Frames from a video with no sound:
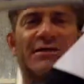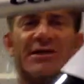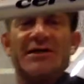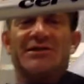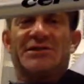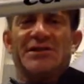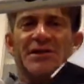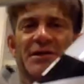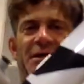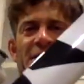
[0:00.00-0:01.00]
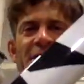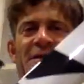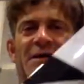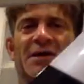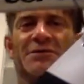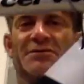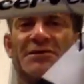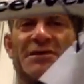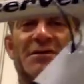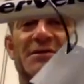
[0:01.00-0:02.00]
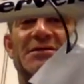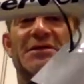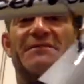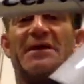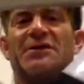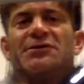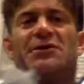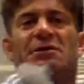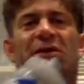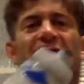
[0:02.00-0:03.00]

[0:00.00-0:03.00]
新しいあのセセベロの、